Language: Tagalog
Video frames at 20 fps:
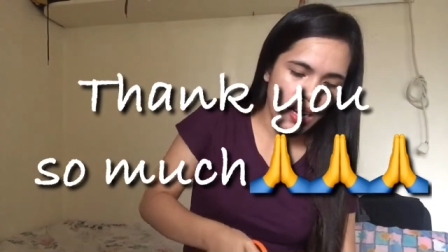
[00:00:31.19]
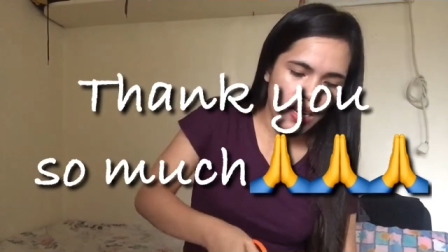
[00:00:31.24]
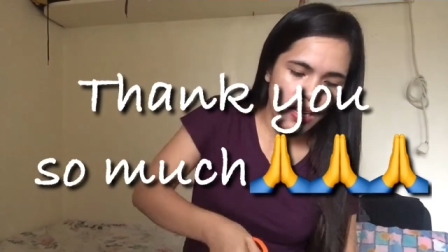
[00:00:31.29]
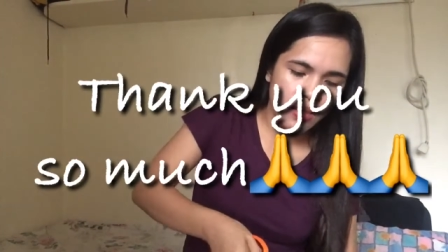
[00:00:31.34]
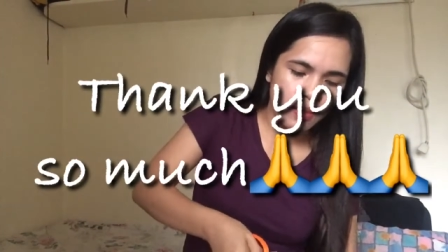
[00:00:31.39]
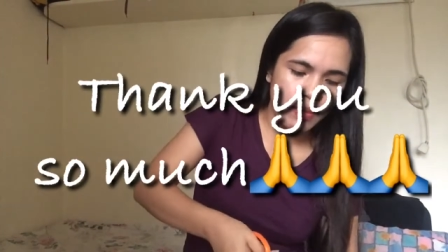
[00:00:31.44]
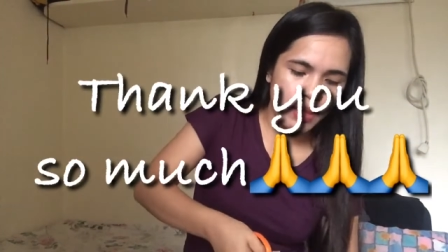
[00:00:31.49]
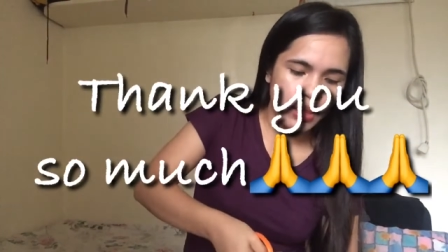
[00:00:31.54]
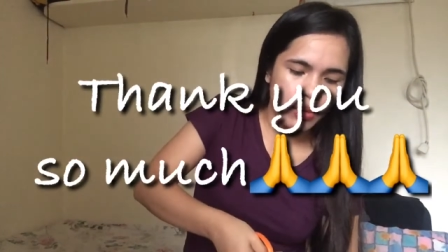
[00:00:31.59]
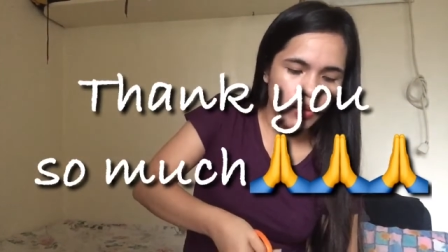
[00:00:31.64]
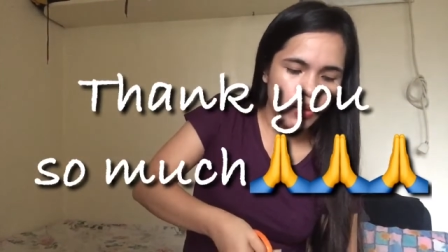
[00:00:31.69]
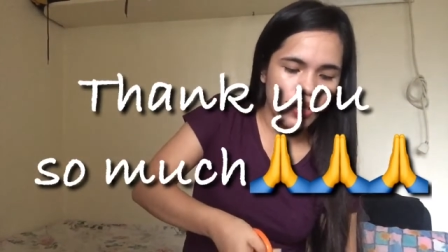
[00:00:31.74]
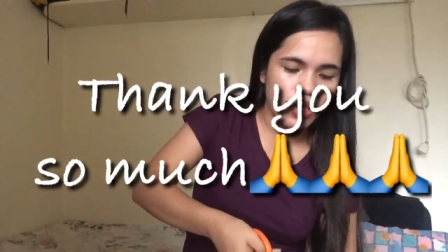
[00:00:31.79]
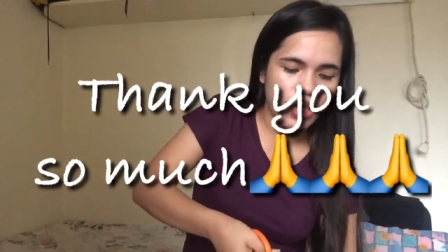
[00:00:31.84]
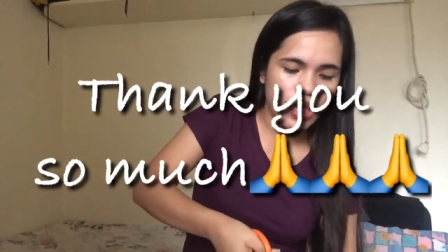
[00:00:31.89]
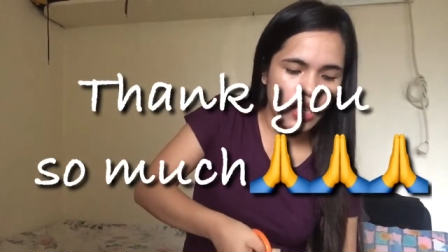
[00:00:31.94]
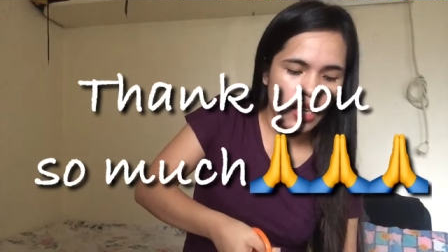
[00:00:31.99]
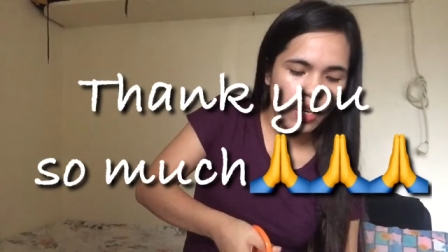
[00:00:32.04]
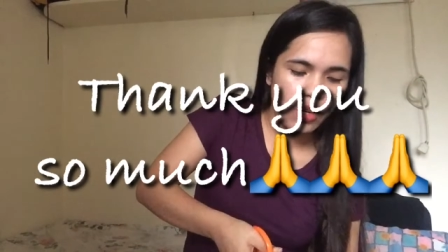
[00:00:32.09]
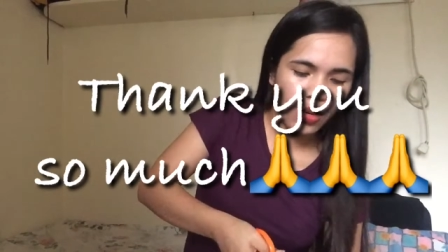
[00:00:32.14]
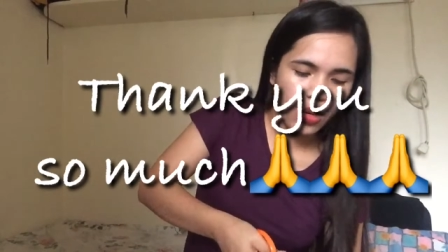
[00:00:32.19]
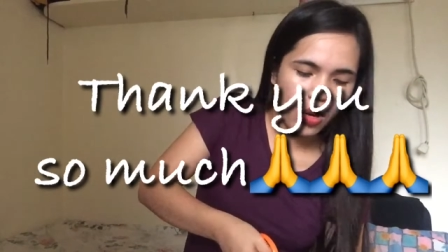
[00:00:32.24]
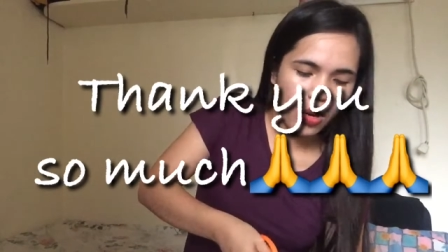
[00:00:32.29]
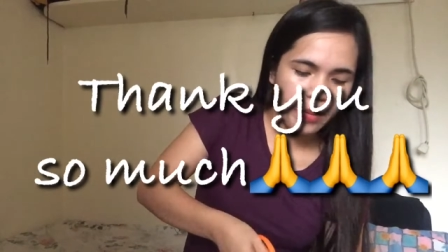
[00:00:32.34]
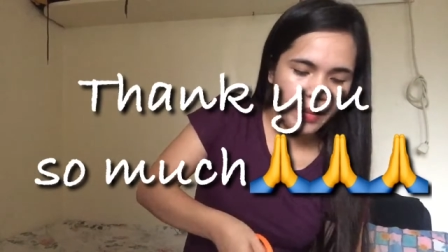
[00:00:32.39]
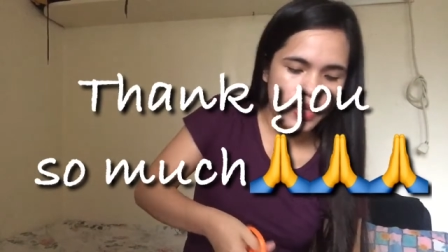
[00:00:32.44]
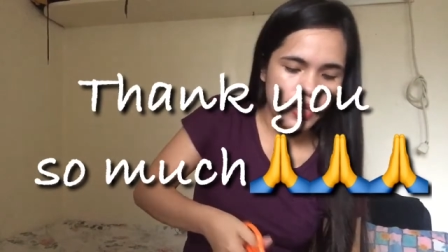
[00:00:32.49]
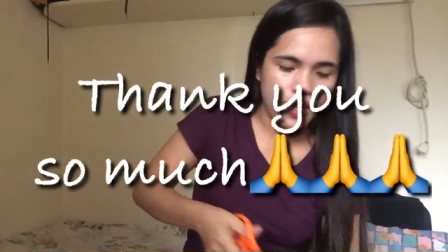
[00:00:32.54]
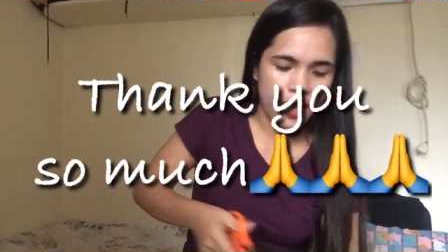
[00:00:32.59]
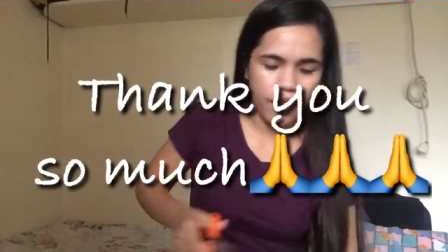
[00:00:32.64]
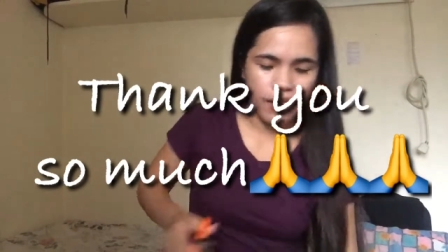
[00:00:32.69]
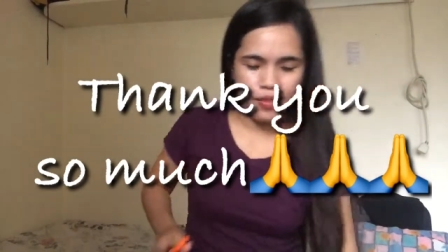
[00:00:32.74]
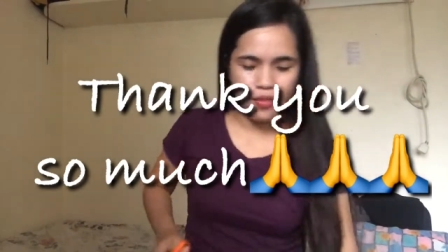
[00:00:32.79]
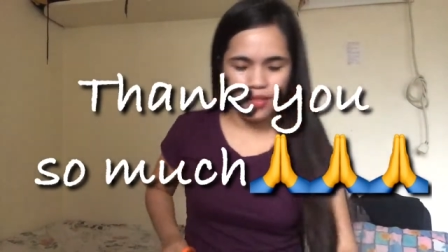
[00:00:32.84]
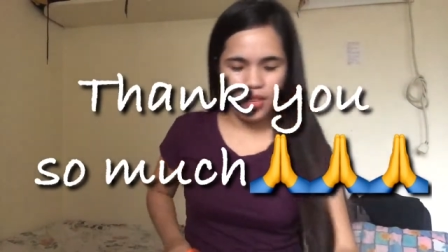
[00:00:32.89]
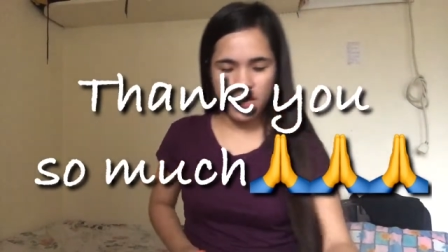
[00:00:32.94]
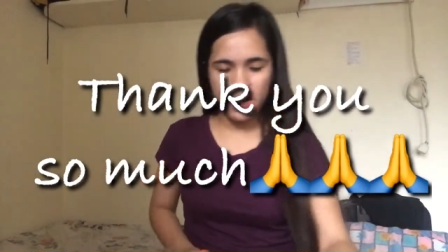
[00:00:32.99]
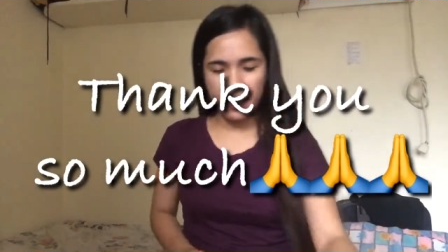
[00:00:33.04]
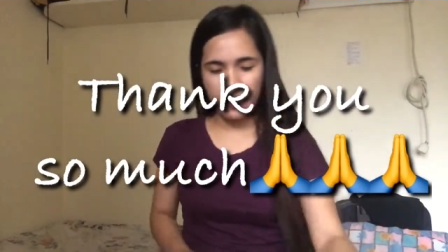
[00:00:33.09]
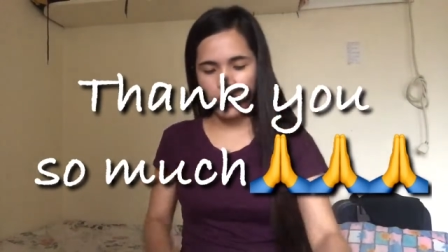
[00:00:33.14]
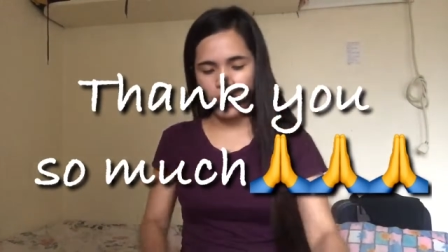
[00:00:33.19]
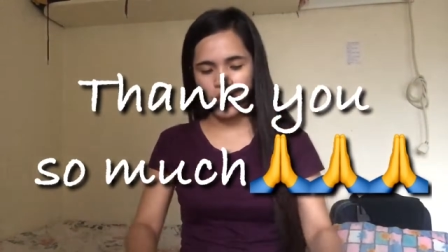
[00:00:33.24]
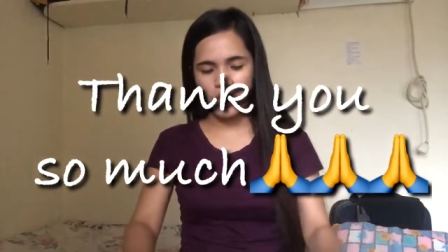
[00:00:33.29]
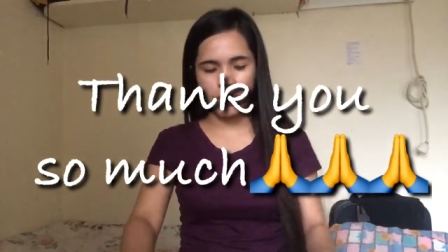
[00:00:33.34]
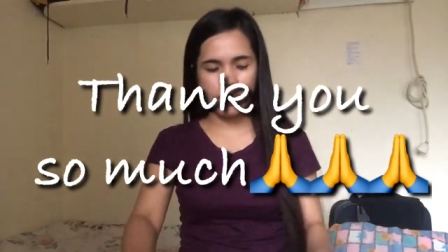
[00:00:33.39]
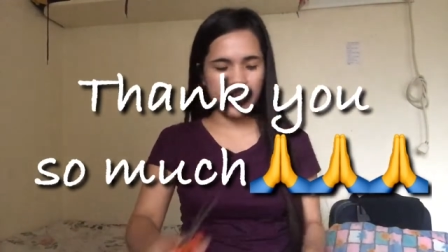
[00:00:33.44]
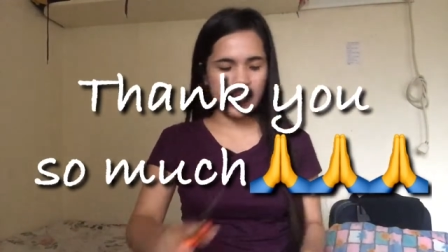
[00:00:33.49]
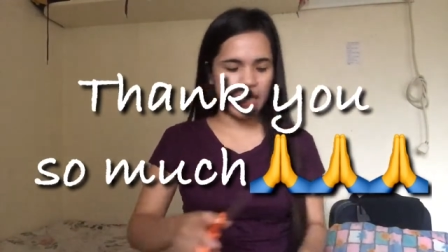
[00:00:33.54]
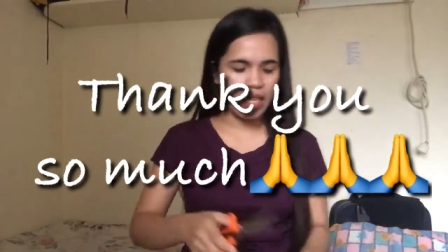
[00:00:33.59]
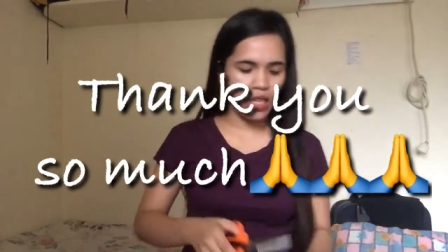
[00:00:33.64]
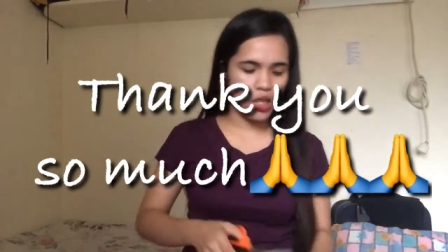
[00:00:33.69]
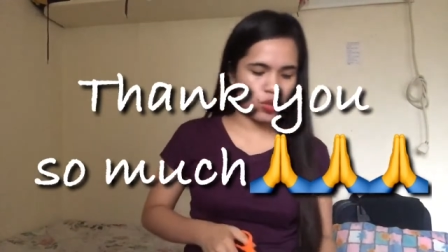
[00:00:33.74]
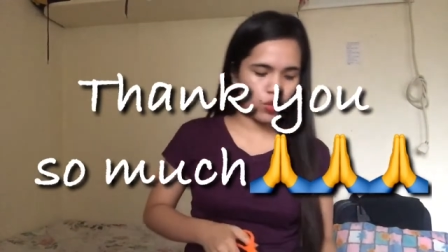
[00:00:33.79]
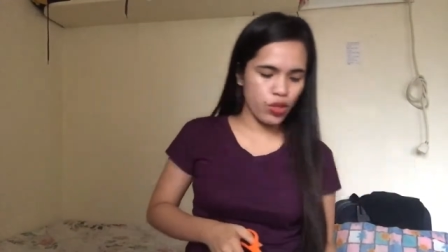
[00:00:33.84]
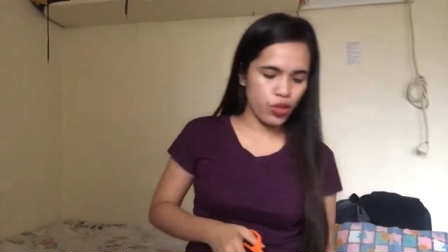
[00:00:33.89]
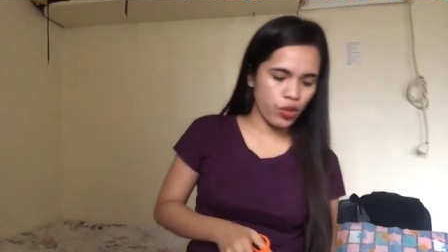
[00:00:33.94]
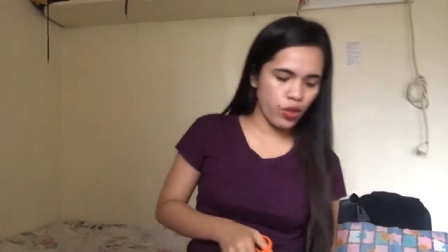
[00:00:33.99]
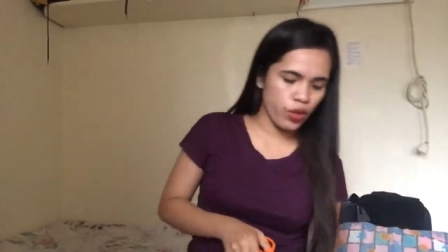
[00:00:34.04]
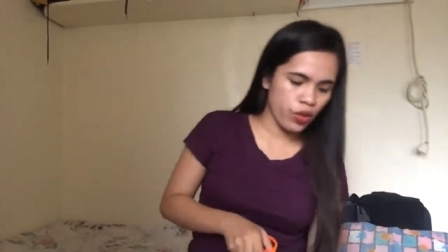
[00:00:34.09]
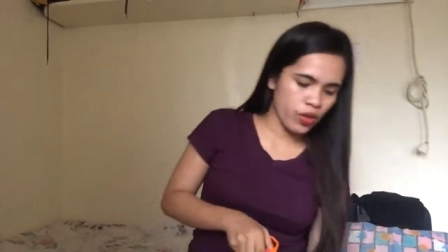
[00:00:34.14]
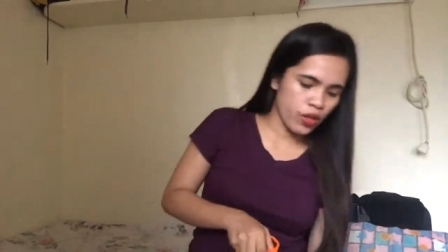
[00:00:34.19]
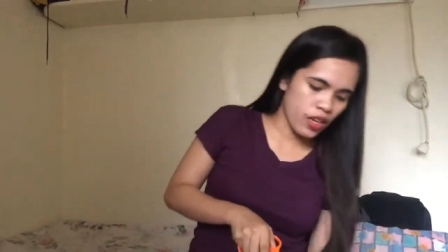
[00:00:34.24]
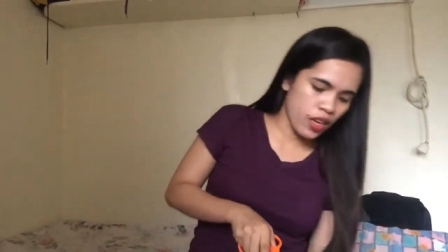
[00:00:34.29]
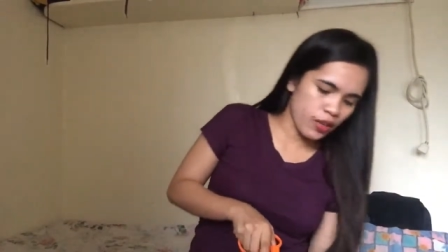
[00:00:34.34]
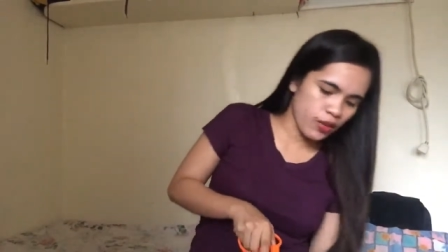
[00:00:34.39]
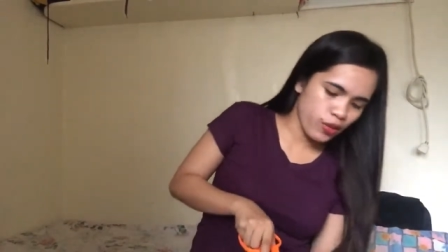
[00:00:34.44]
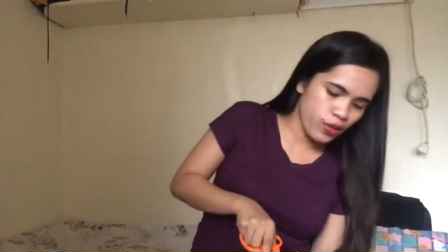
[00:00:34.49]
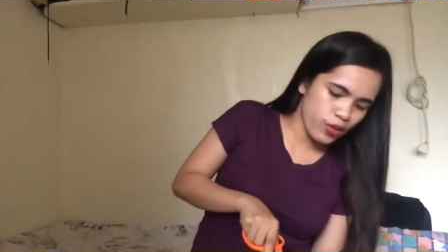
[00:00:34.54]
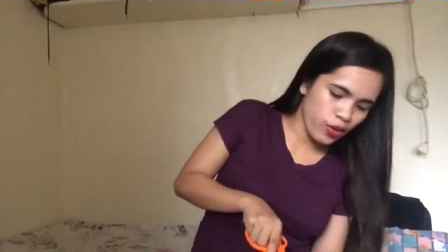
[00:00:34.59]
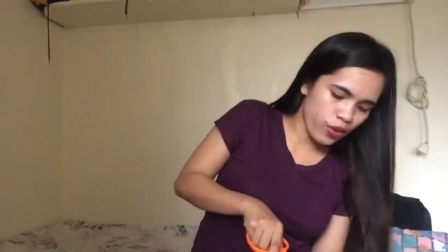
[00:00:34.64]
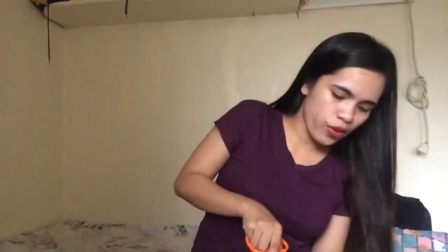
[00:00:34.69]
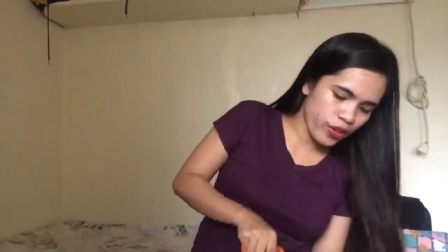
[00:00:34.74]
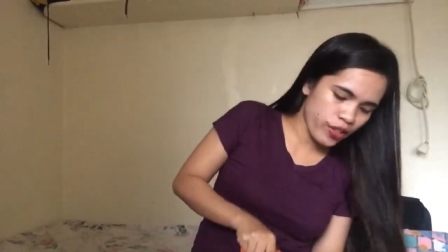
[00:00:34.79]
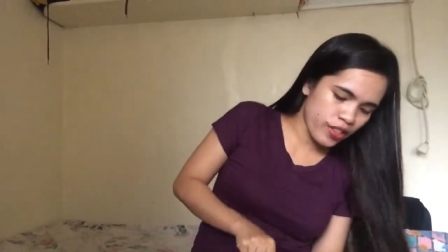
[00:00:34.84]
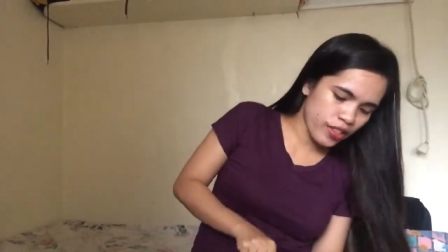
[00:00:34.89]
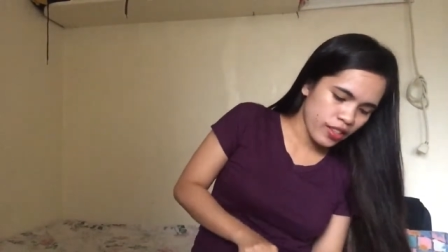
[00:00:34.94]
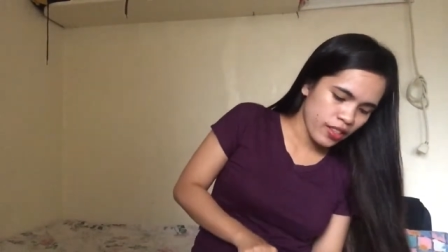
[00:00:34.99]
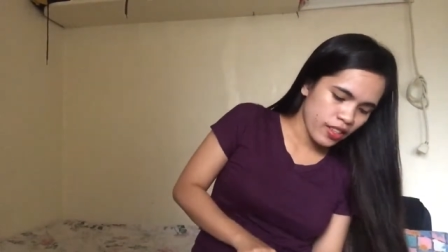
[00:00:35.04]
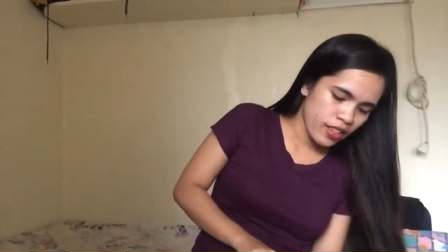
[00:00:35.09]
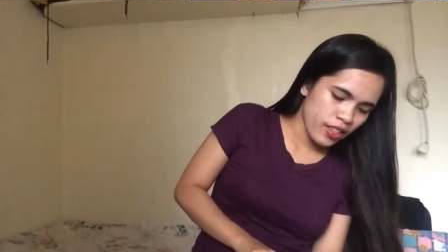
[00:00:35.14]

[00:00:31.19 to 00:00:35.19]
at patuloy na nagko-comment sa aking video at sa mga nanono nanonood.